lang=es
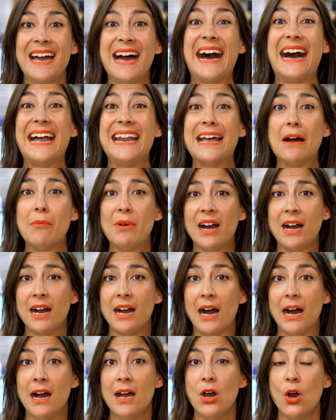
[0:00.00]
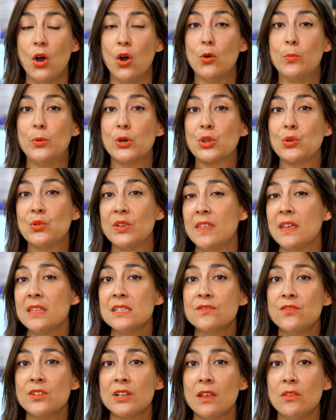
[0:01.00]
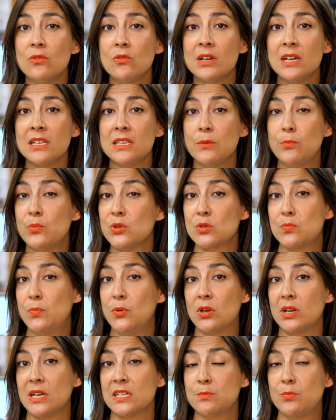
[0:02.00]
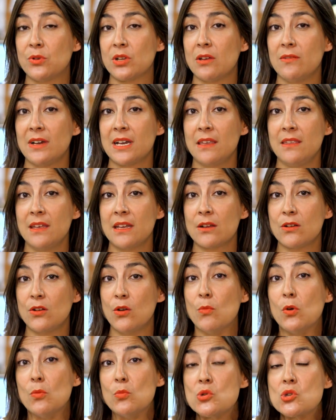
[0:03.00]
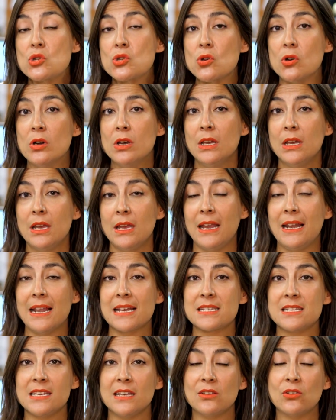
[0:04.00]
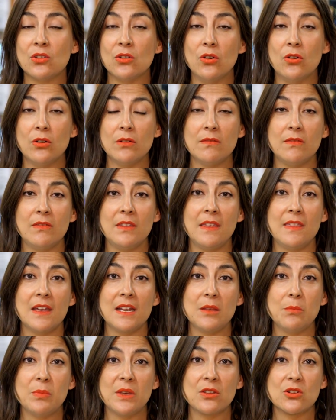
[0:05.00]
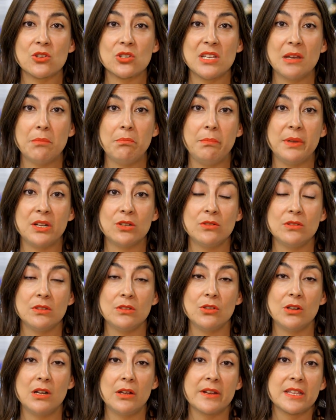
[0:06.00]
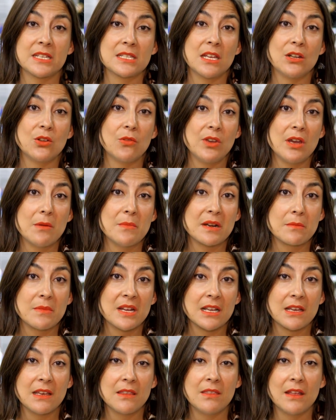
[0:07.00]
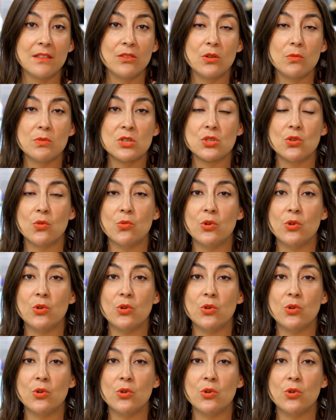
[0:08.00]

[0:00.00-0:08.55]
a la baja. ¿Oportunidades fuera de Ducati? Pues pocas, porque va a quedar como mucho el asiento de Dani Pedrosa, pero yo la verdad es que no veo a Mar Márquez dando el visto